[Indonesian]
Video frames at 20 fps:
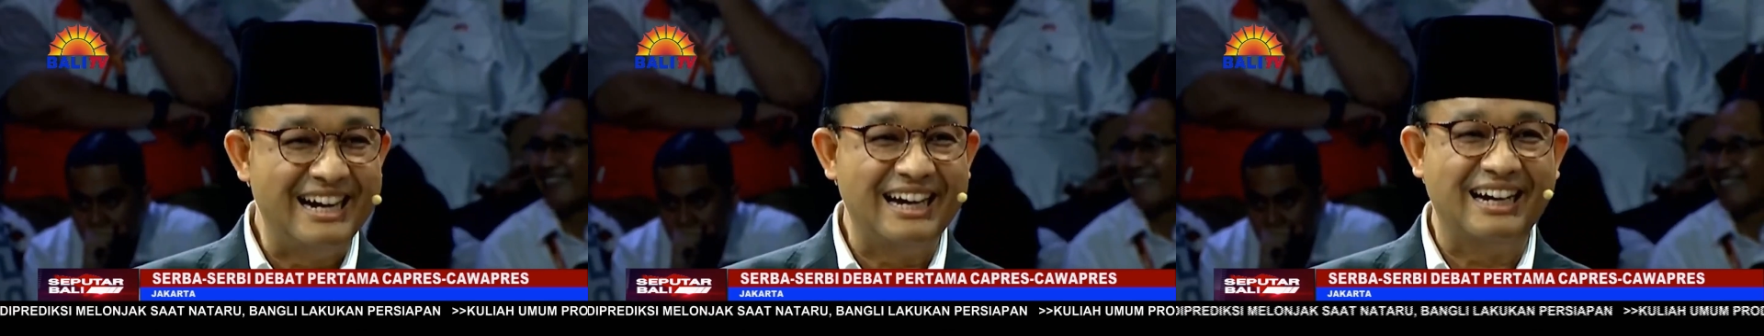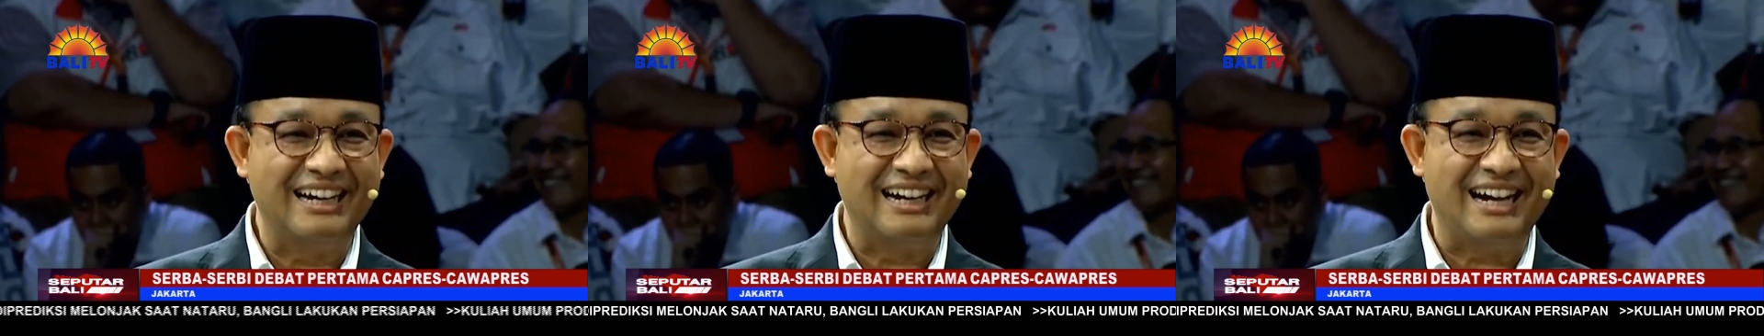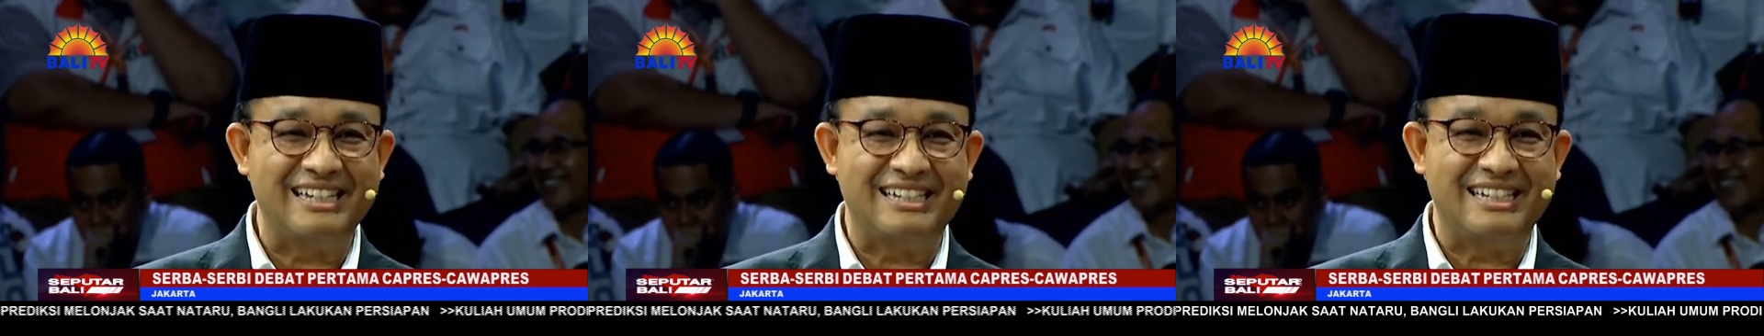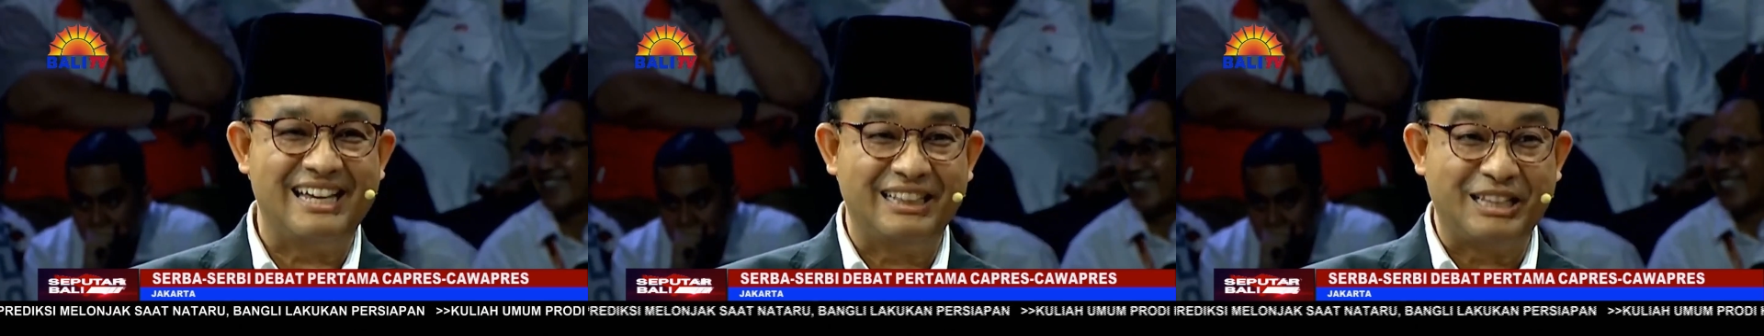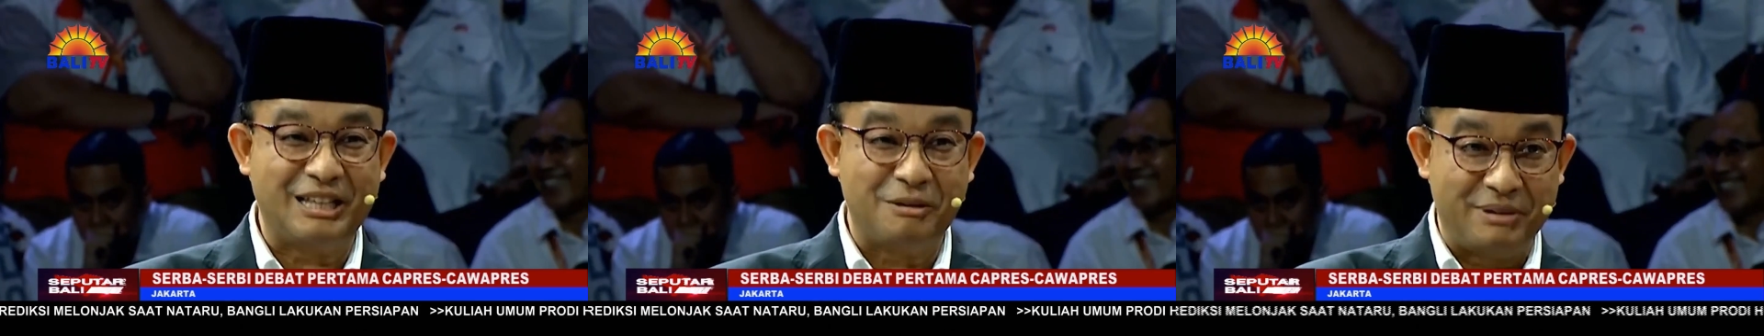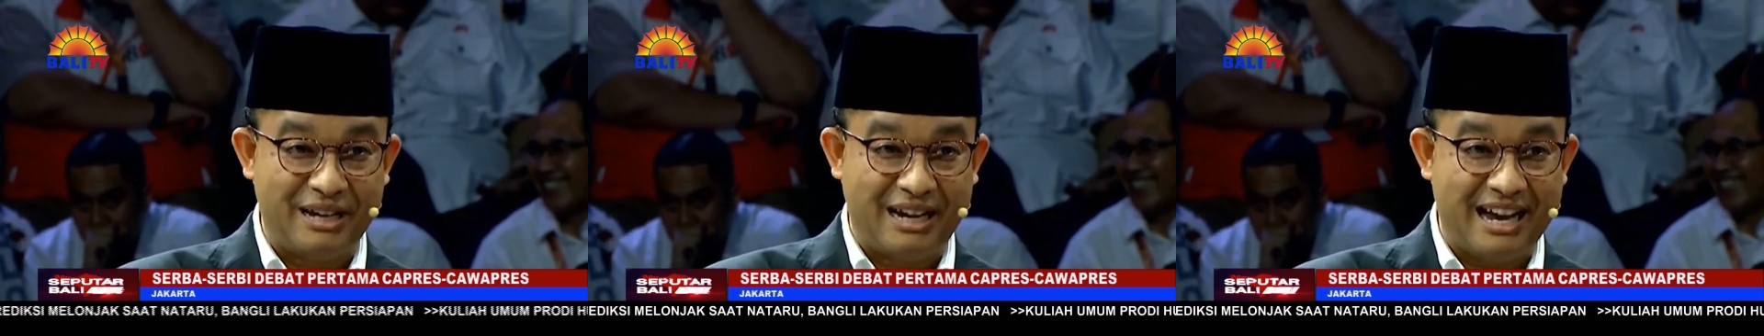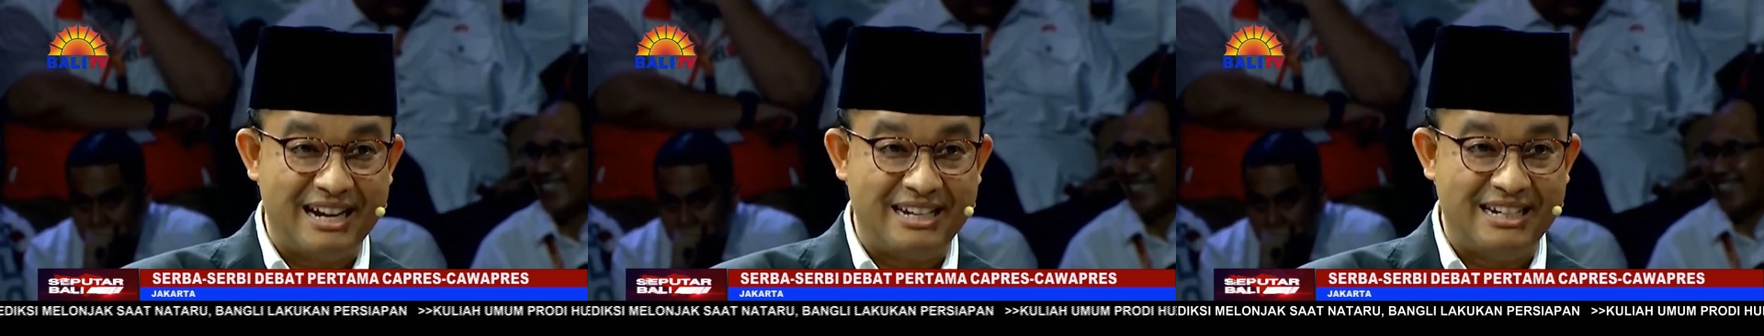ada kekerasan tapi
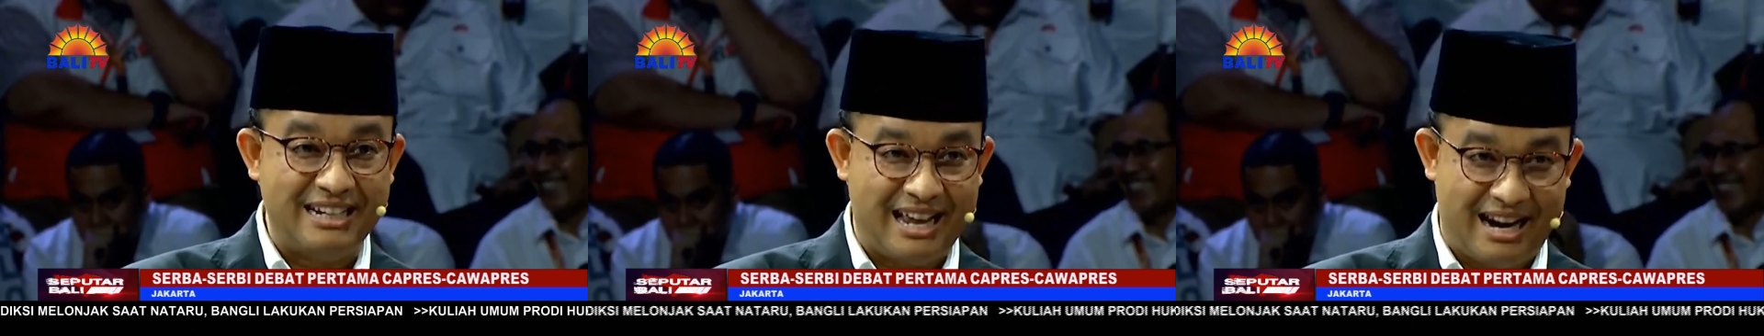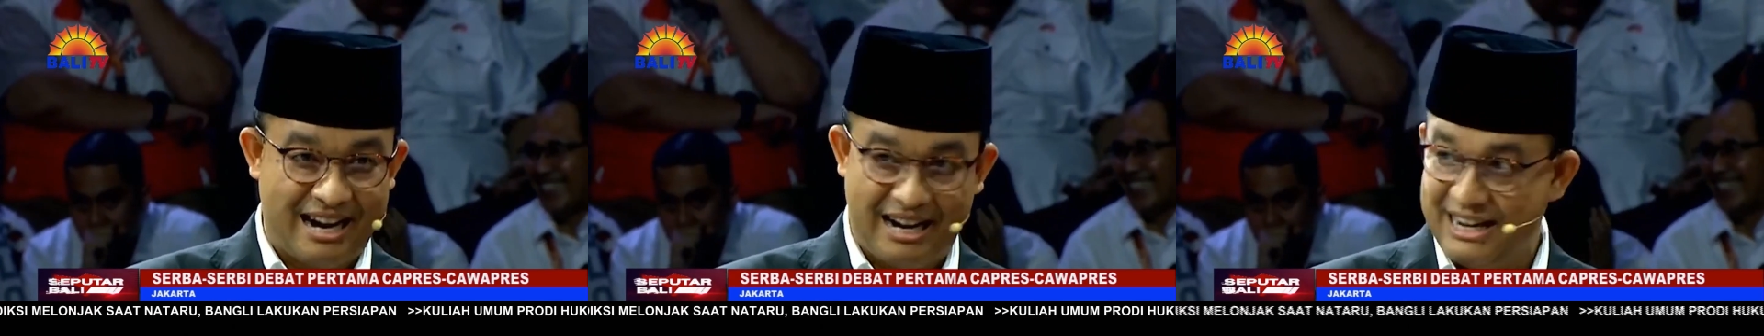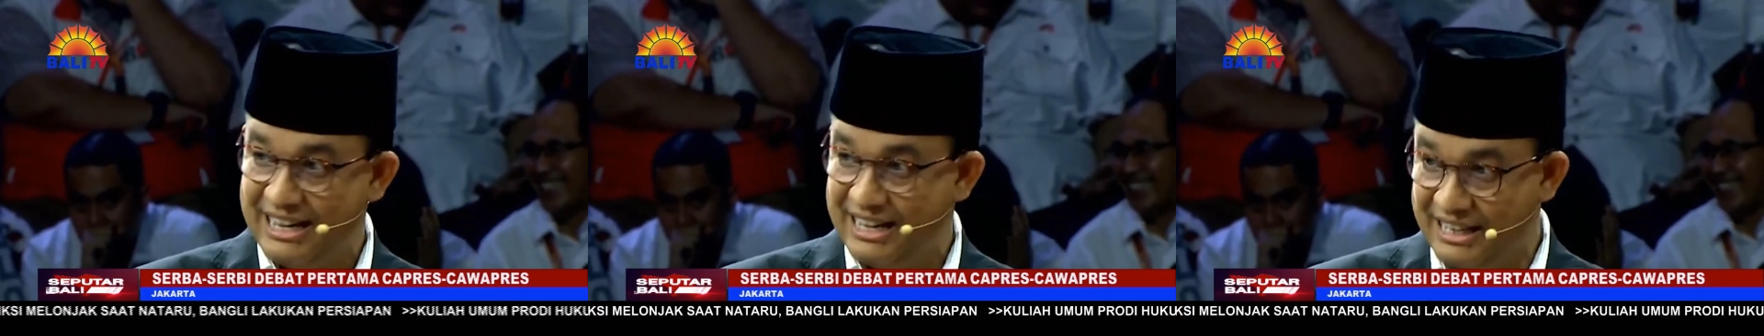keadilan.